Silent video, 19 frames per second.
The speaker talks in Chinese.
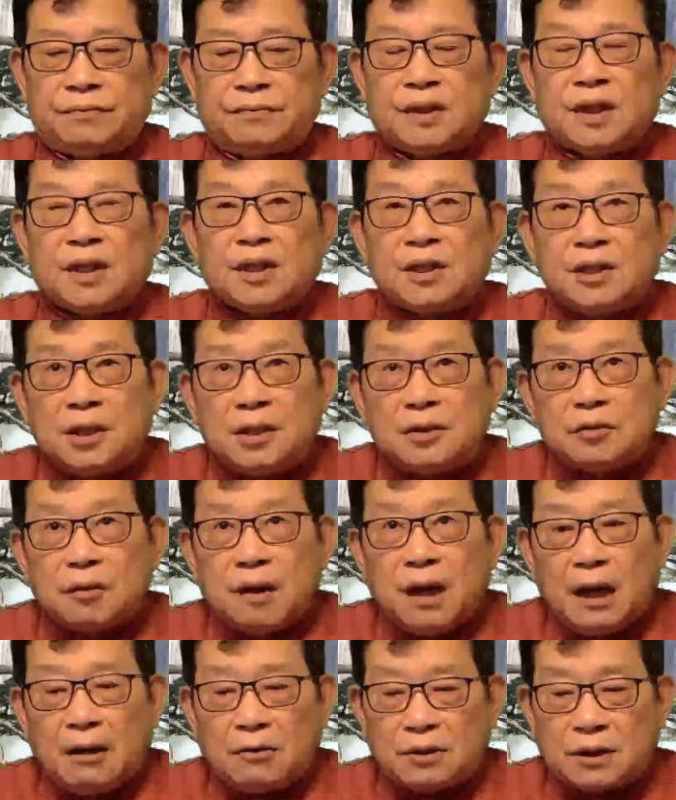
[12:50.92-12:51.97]
印度
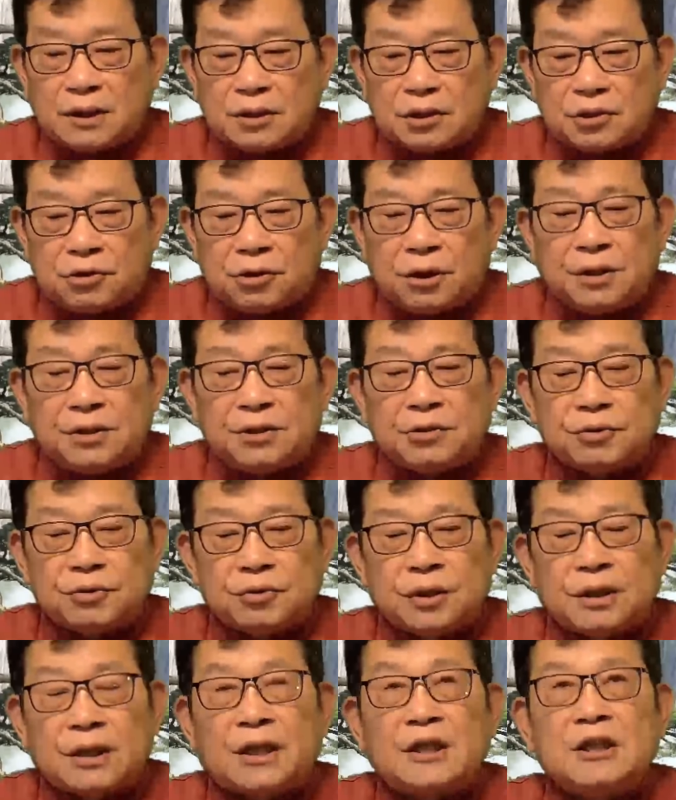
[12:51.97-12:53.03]
号称的全球最
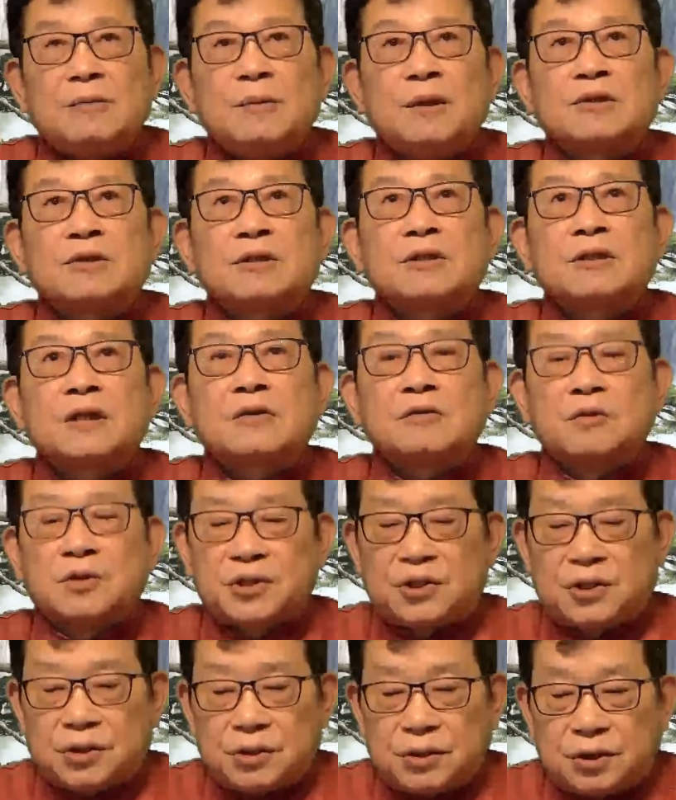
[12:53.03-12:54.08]
大疫苗生产国，
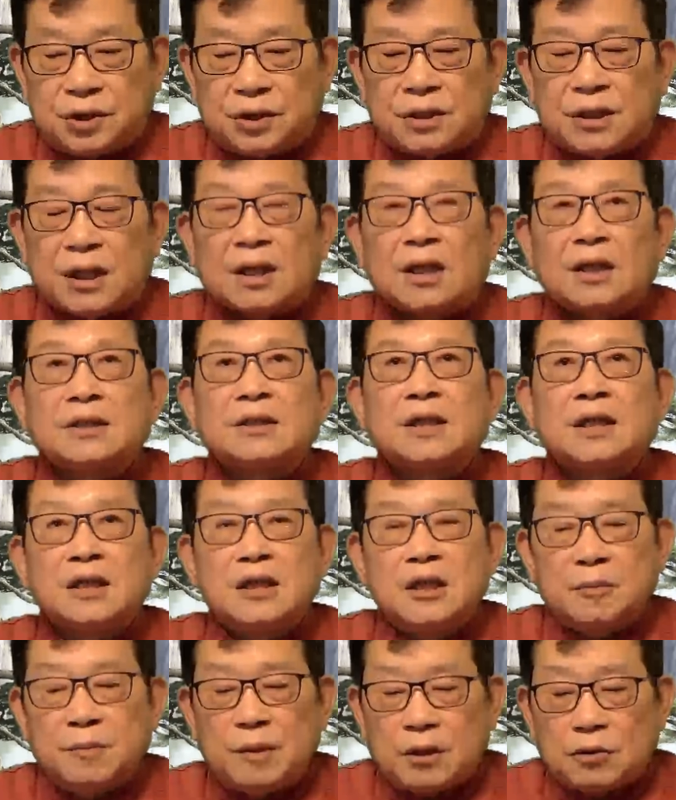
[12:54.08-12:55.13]
实际上更像
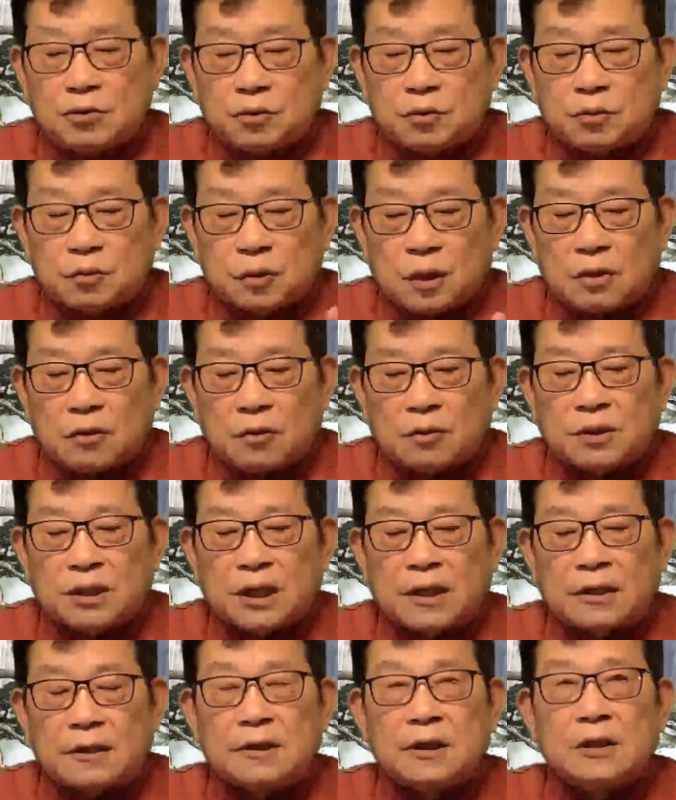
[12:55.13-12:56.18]
疫苗组装工厂，
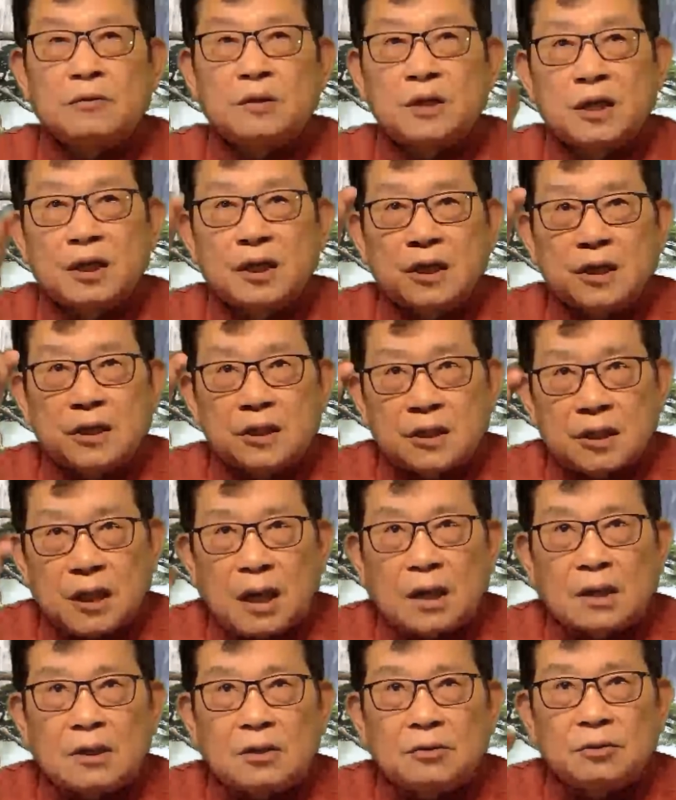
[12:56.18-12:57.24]
因为
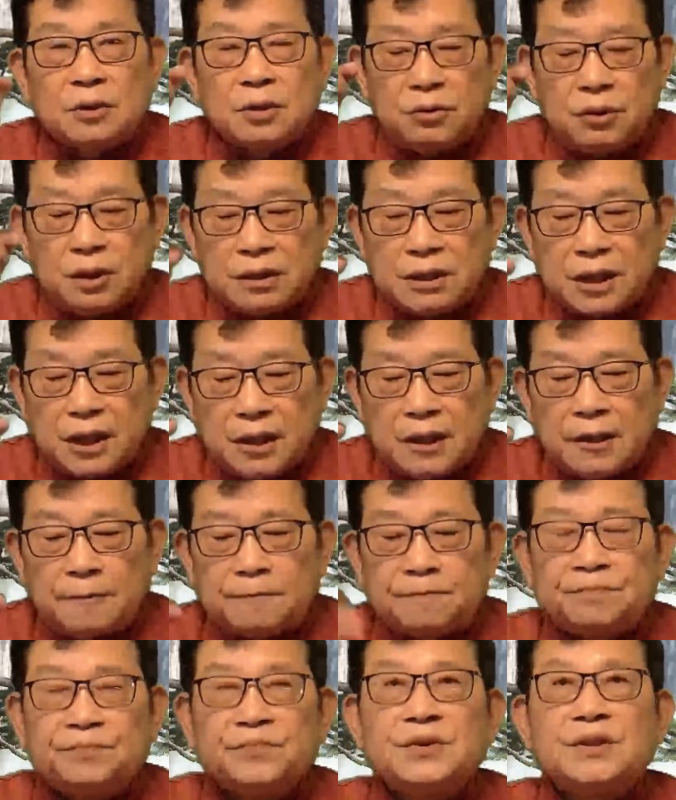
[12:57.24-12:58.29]
上游的原材料
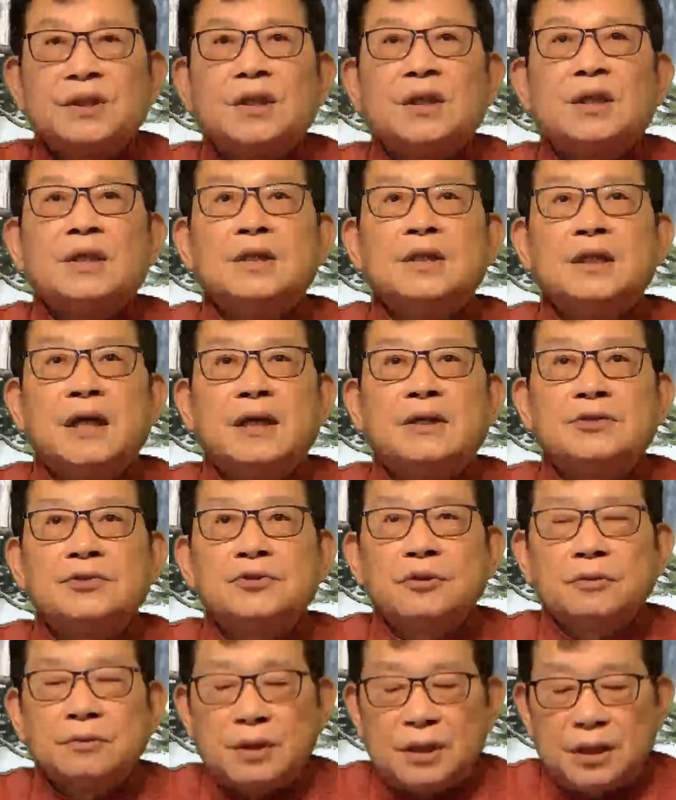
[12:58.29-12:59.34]
严
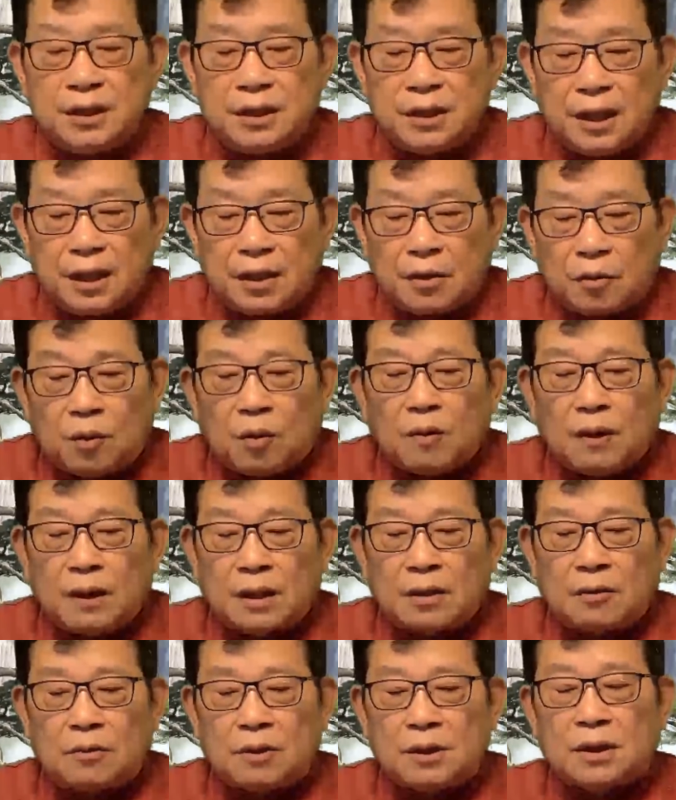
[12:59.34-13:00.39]
重的依赖国外的
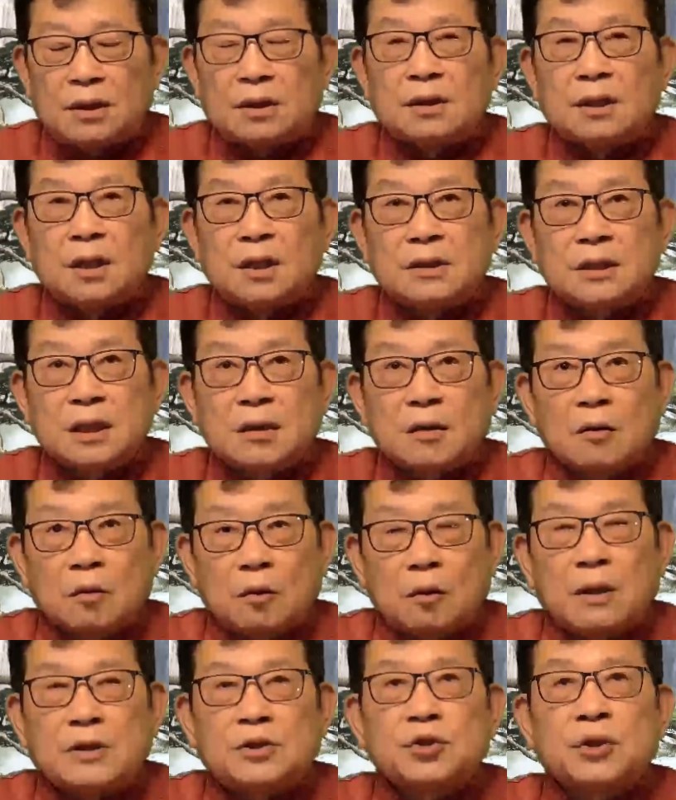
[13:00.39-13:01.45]
供应，而这个国
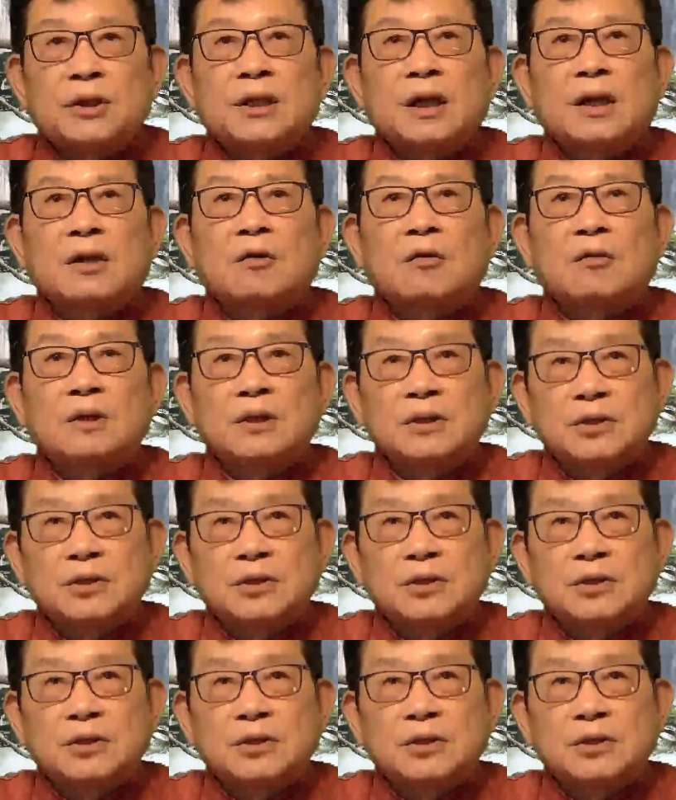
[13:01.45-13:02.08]
外最大的供应是